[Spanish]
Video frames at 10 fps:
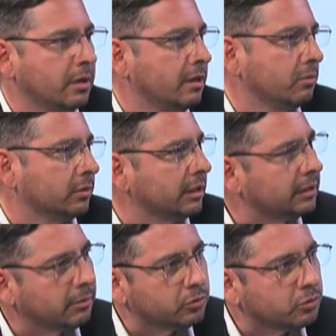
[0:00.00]
pues ahí
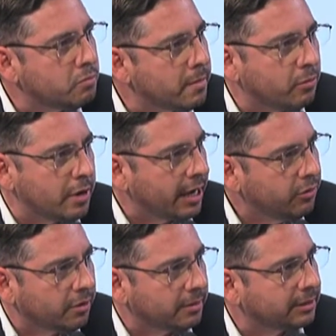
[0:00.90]
estamos un, año
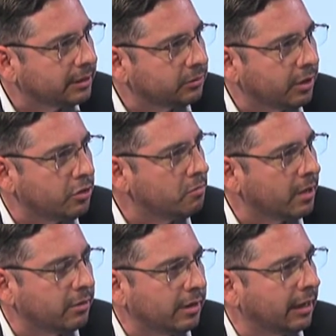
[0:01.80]
a veces, un año y
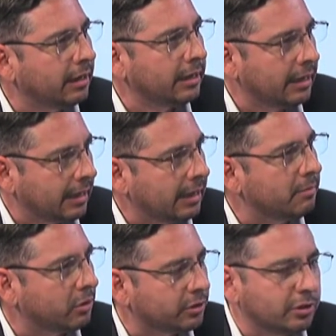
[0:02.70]
medio en, la, en el
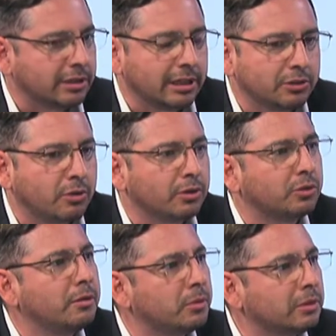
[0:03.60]
proceso de sanación. Y cuando tú
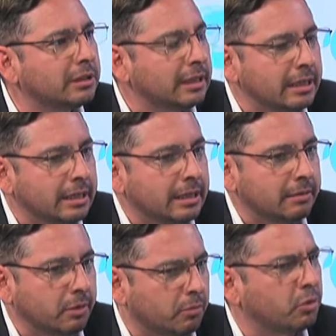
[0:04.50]
le preguntas,
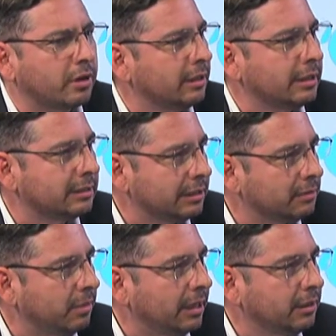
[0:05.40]
¿pero por qué te estás
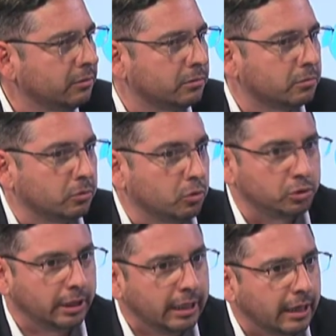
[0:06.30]
separando? No
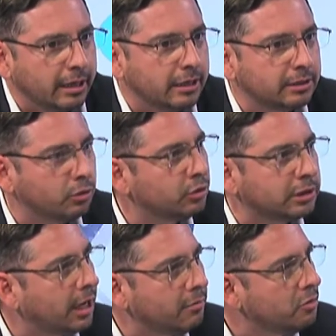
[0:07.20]
sé, ayer todo
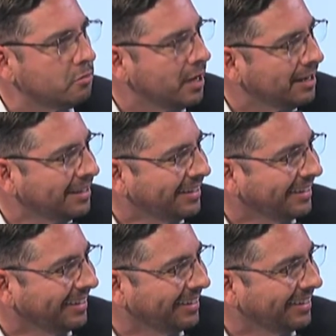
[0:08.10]
estaba muy bien.
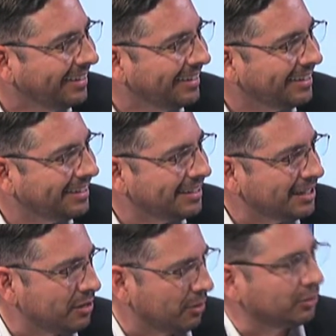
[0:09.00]

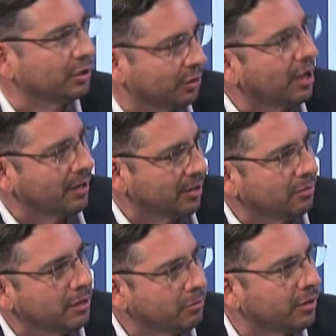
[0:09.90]
Y cuando te toca hablar con
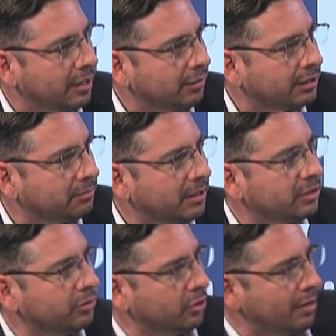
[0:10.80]
una mujer en una
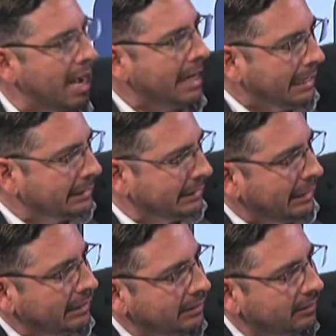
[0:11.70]
separación, tiene una lista
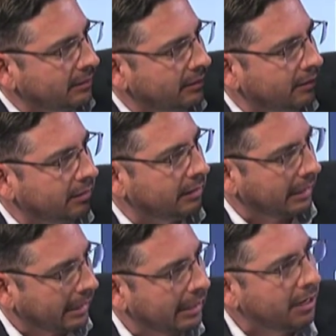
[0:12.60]
de
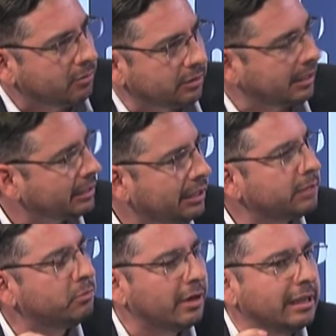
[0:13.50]
reclamos. Esa es
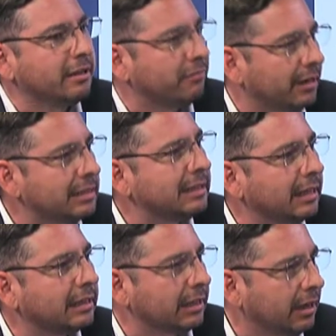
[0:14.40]
por la indiferencia que
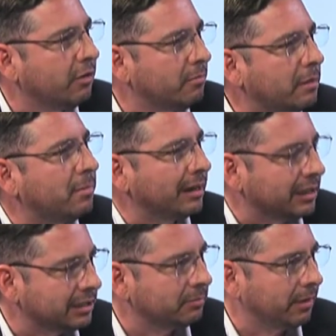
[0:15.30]
tiene el hombre a
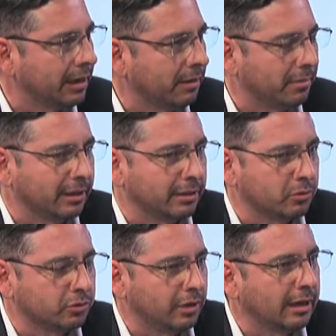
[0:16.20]
participar en la parte
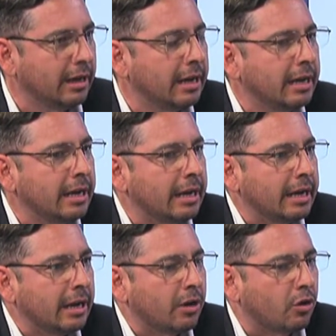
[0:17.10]
emocional
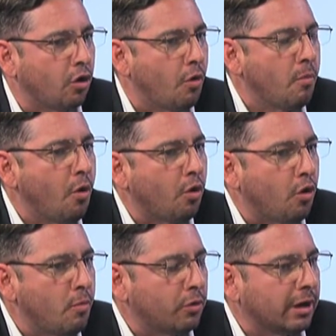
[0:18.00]

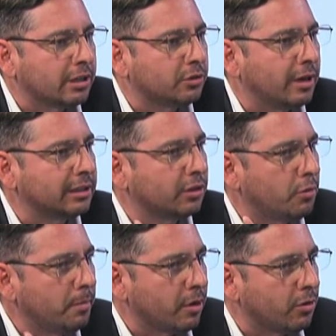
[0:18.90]
cómo, relacionarse, cómo
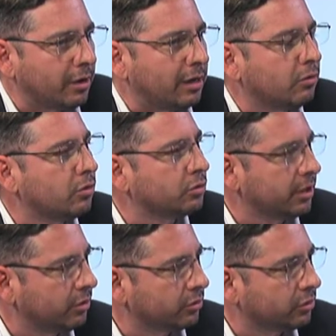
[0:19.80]
mejorar con los
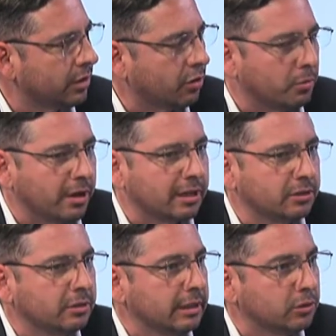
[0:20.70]
hijos. La
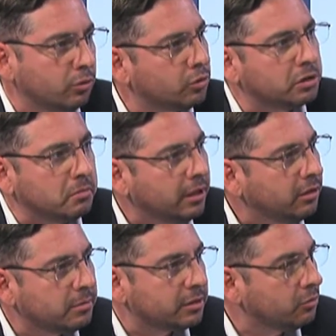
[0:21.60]
comunicación es conocimiento.
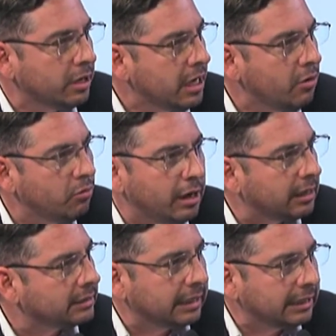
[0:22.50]
No hay ninguna
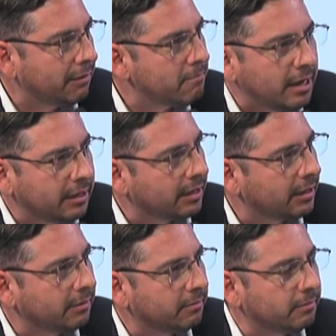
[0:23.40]
receta
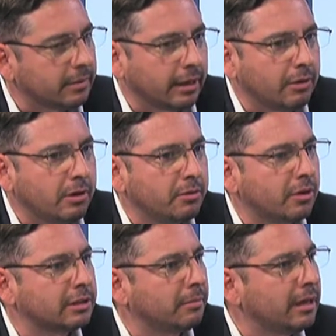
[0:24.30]
mágica. Eh, hay un libro
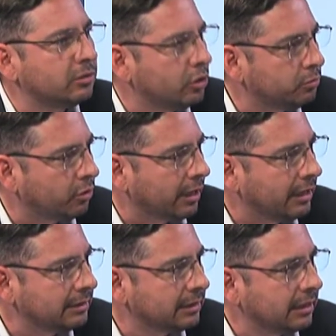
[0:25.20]
que se llama Las dos
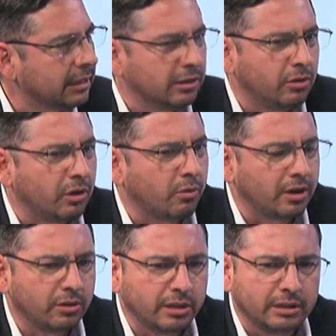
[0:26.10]
monedas. No recuerdo
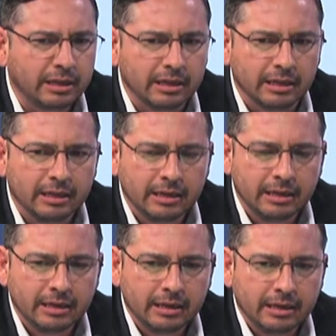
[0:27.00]
ahorita el,
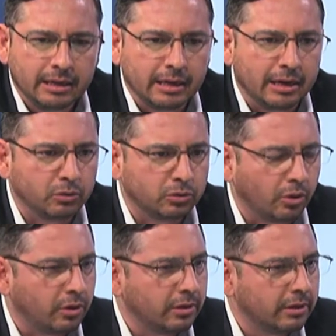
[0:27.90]
el
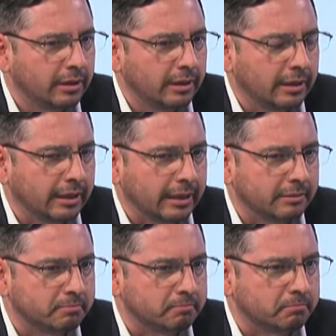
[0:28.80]
autor. Eh,
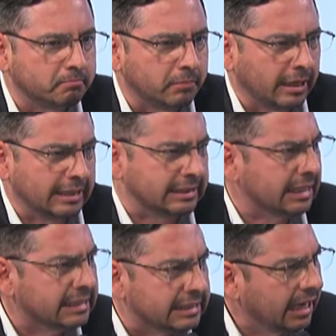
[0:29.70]

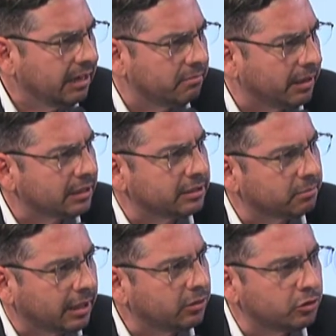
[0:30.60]
esencial para
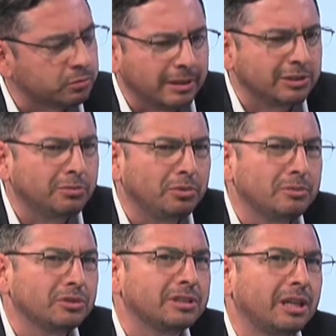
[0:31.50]
aceptar tus padres. No
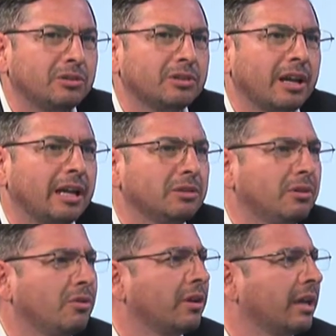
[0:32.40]
podemos estarnos quejando de
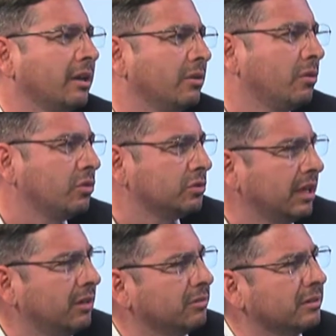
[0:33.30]
lo que no nos
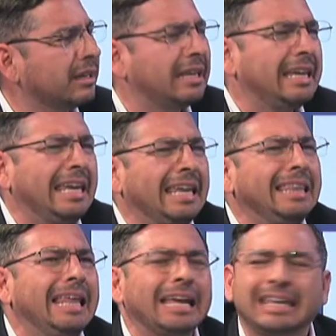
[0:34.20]
dieron. ¿Quién
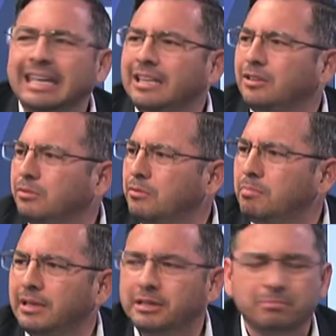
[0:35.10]
de aquí tuvo un
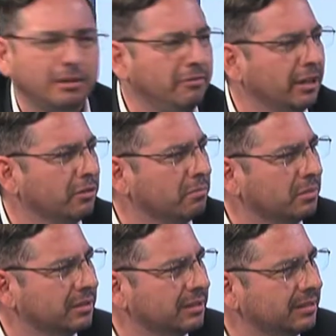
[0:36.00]
padre perfecto? Pues